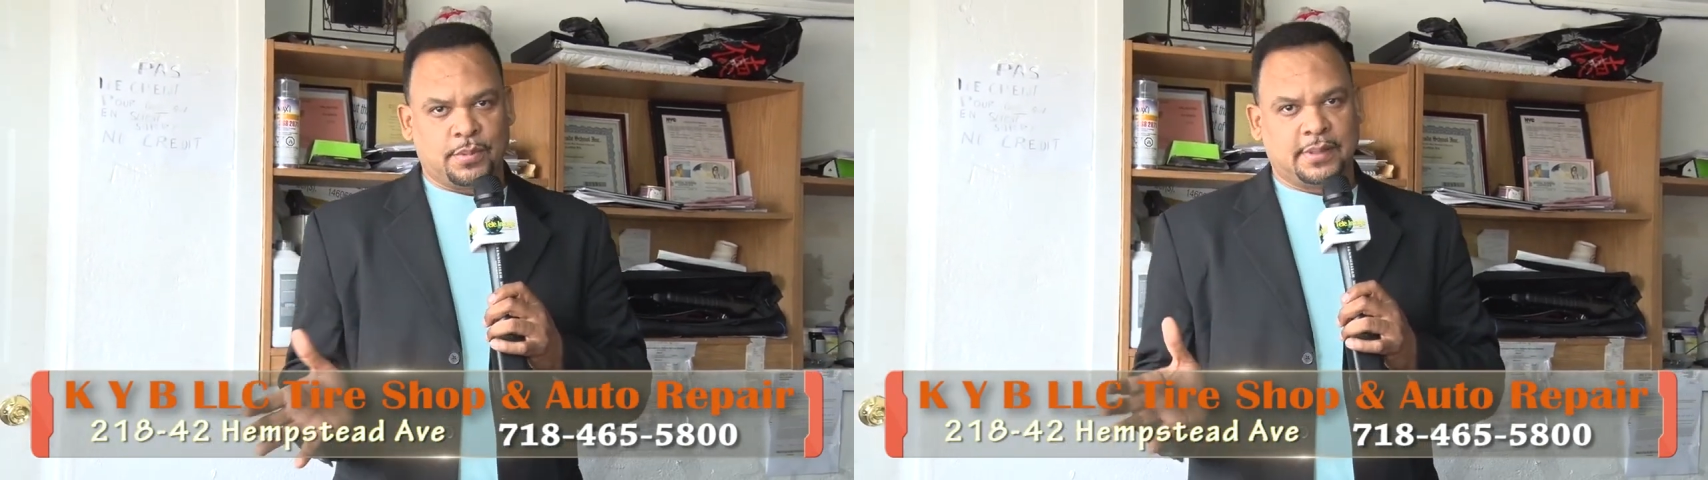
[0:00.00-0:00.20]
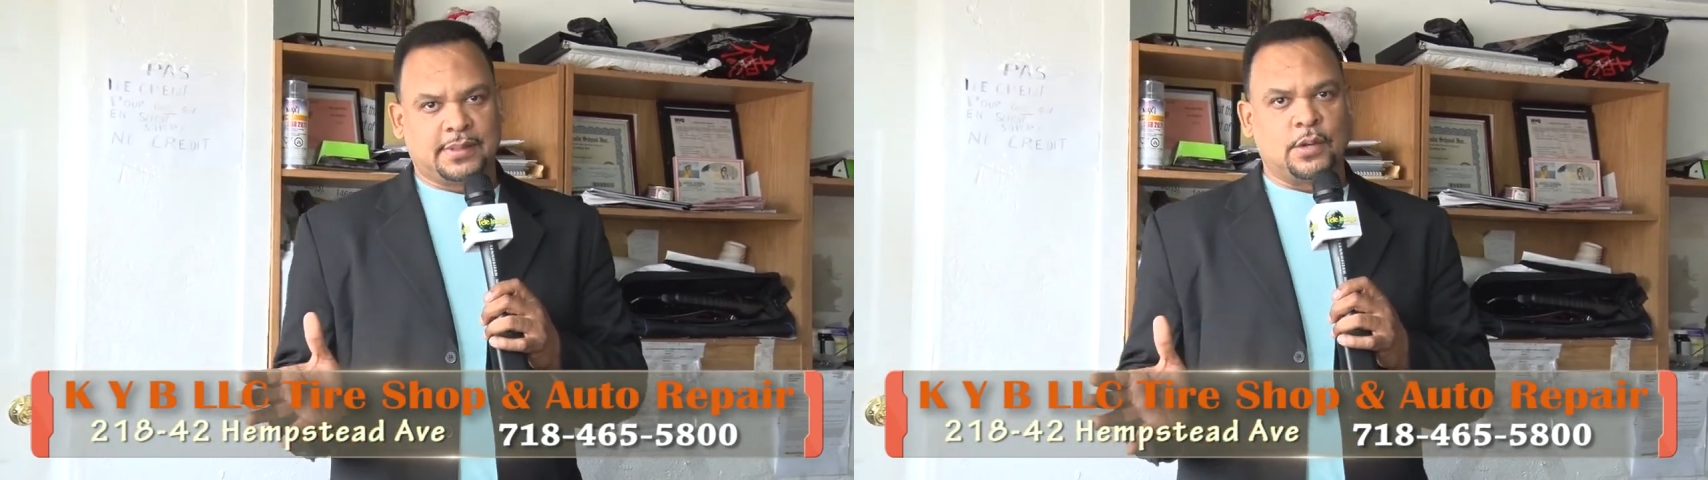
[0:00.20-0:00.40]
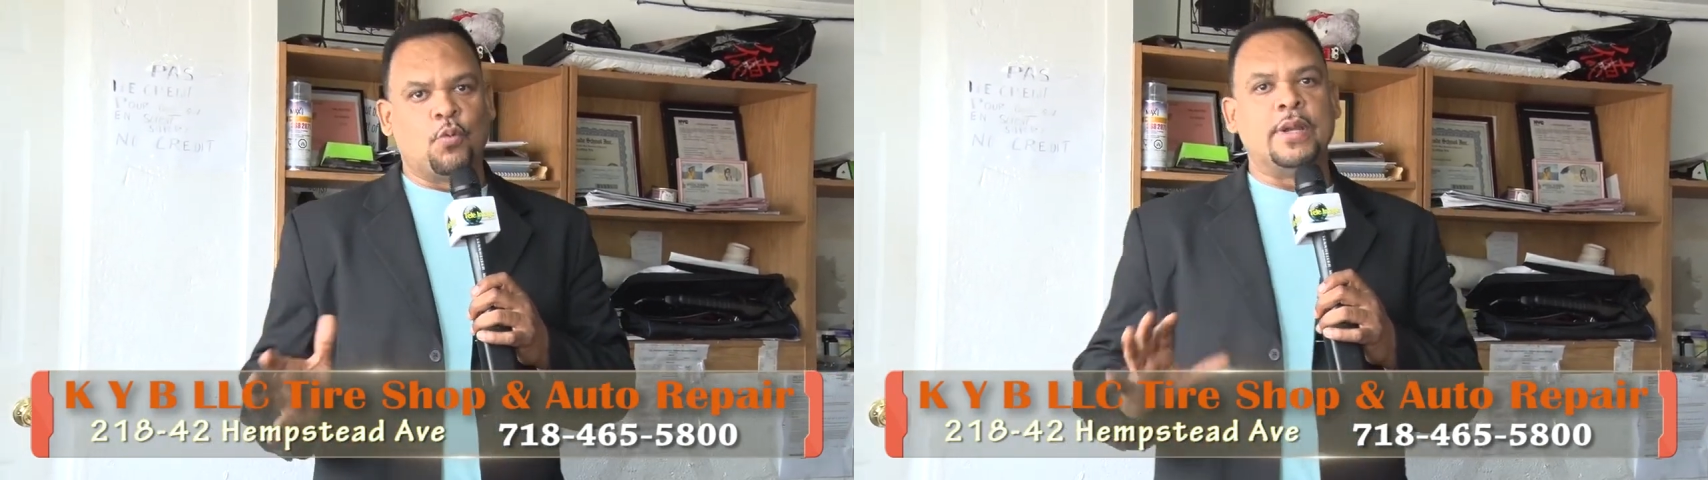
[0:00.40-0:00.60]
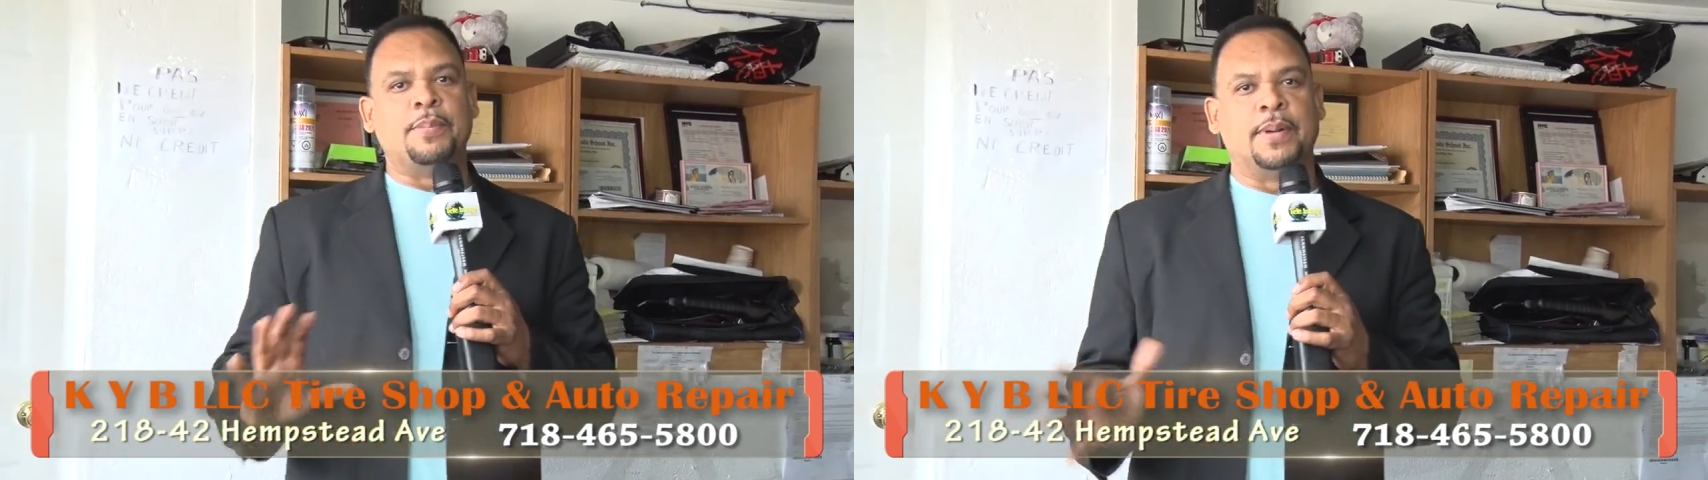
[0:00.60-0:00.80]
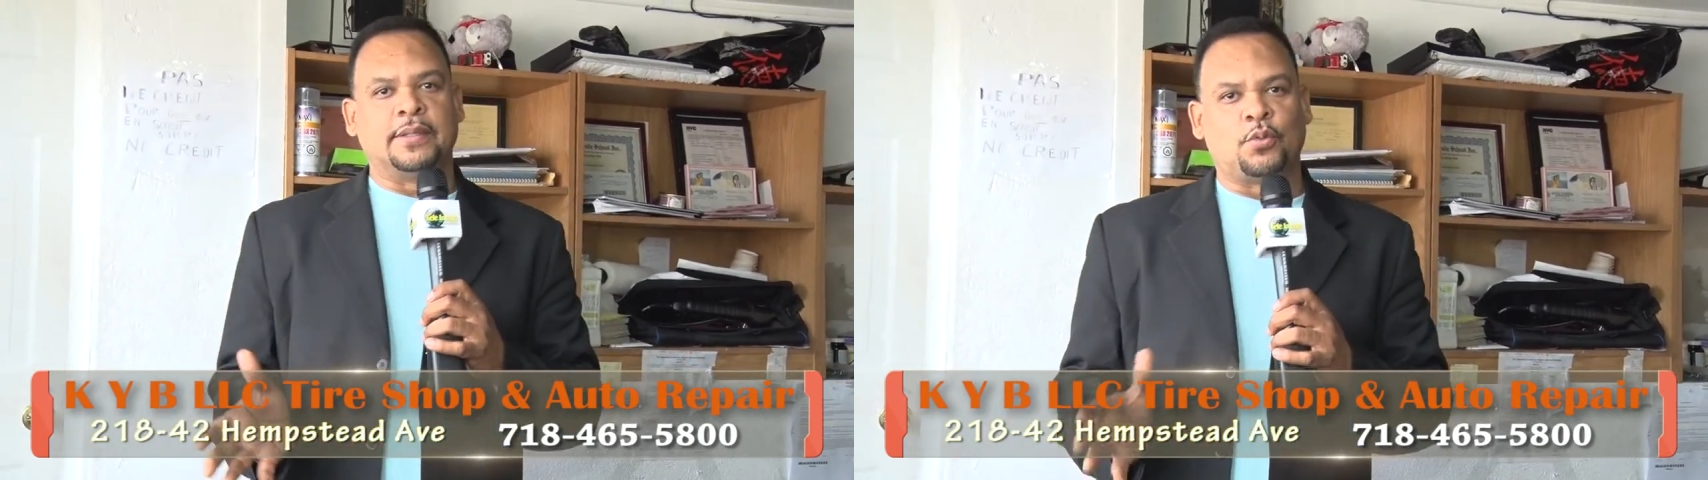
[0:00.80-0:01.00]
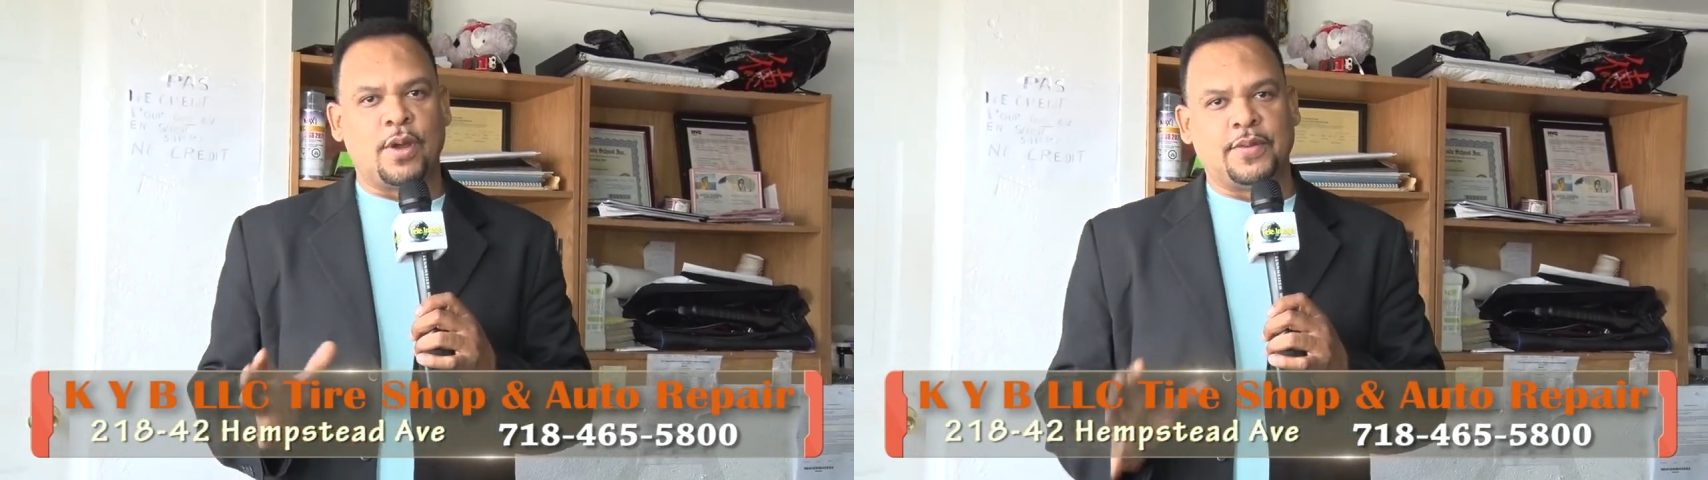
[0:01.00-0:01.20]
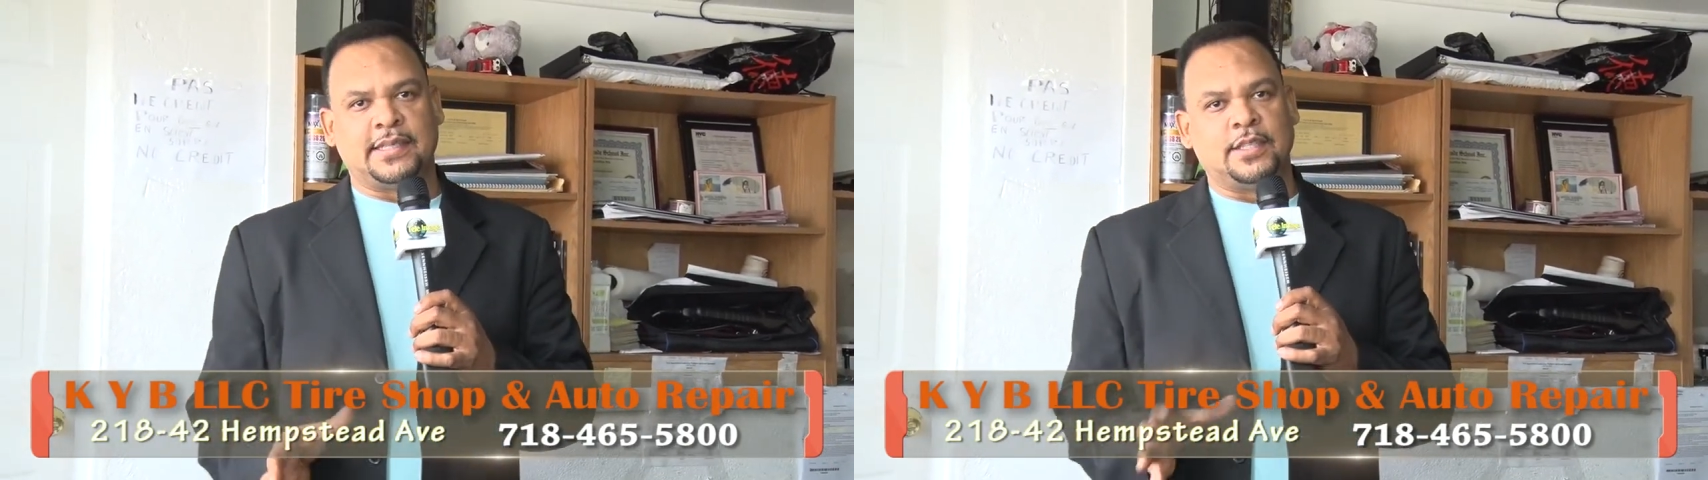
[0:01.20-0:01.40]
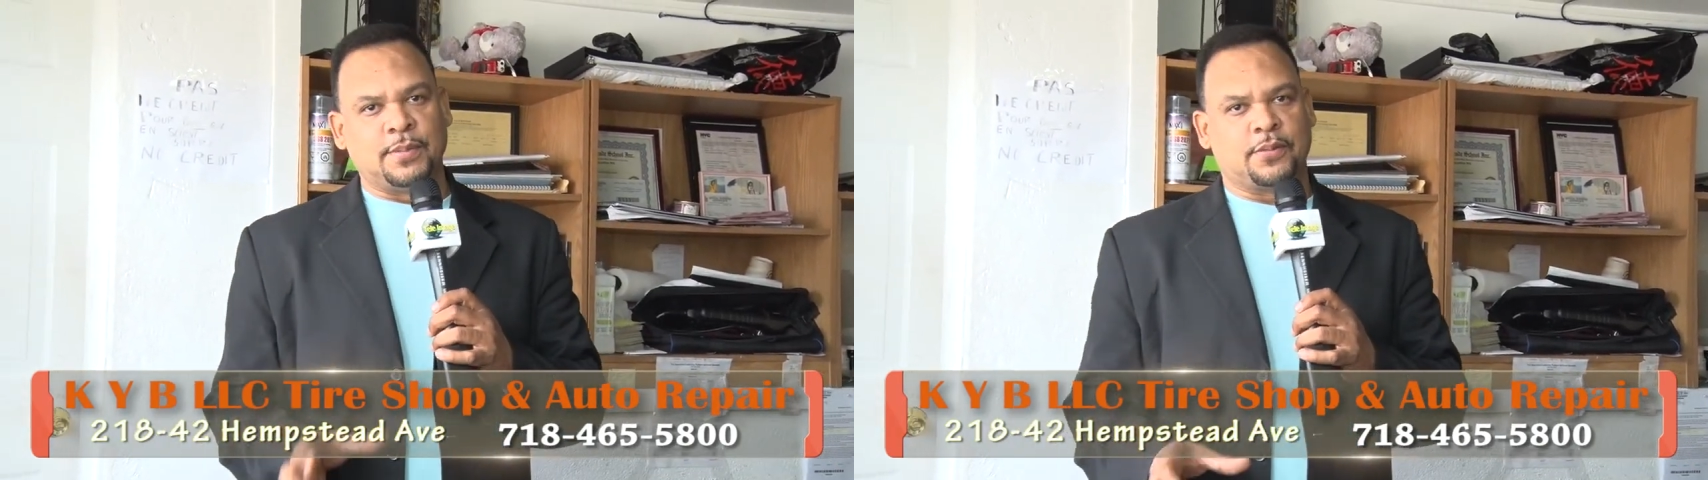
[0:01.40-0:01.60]
C'est gros dépenses, gros
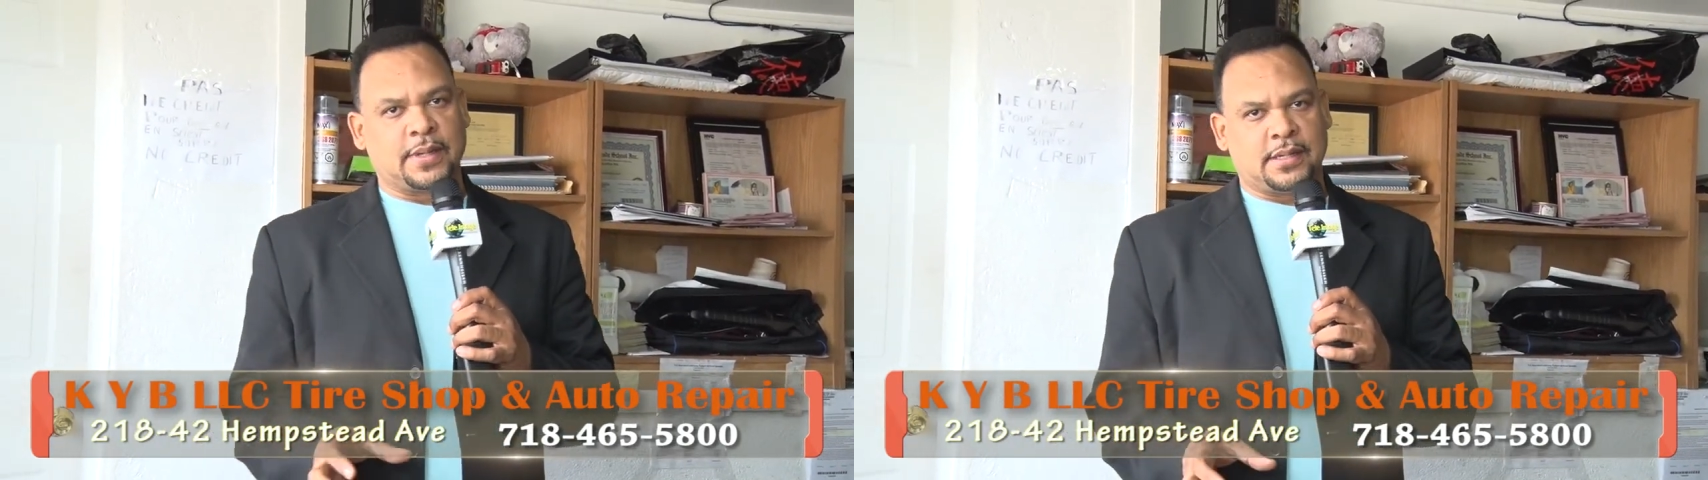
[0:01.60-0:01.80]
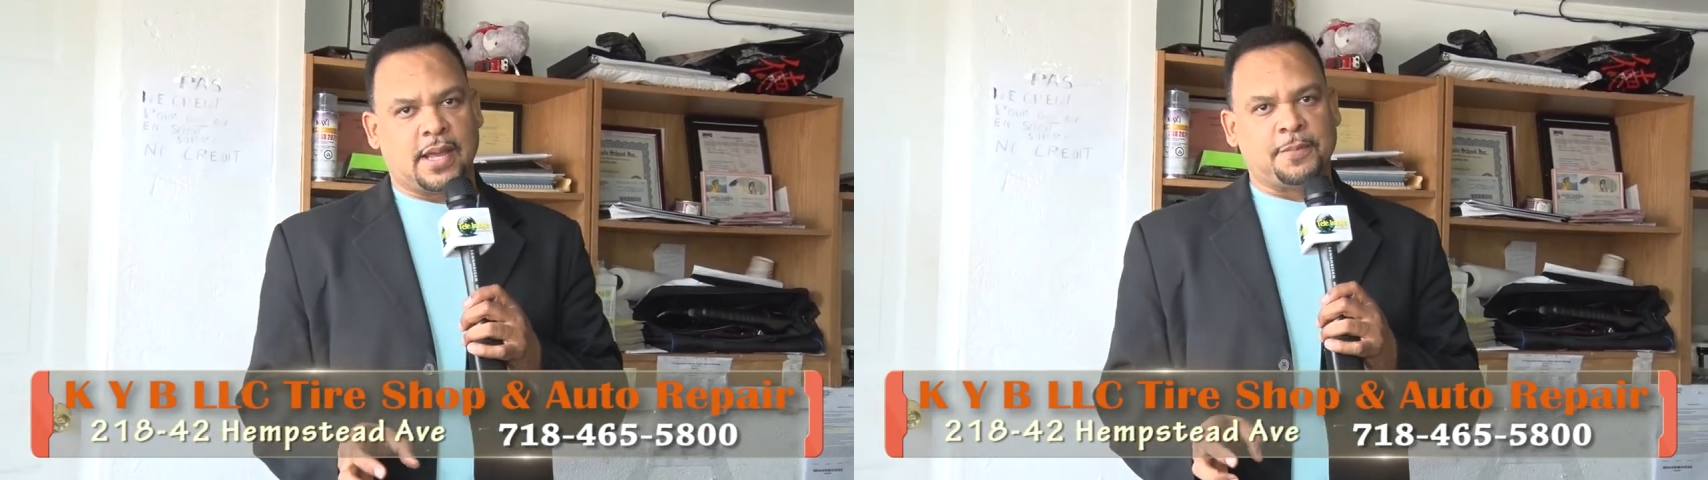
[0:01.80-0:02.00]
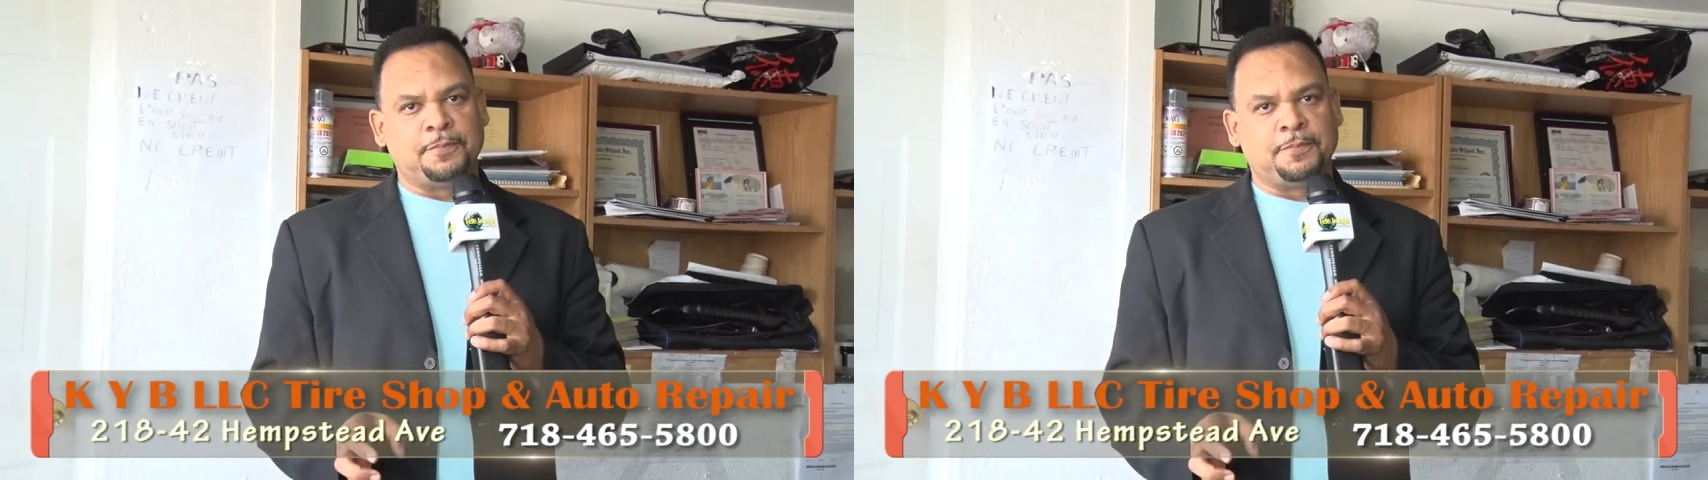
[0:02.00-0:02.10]
investissement que fait là.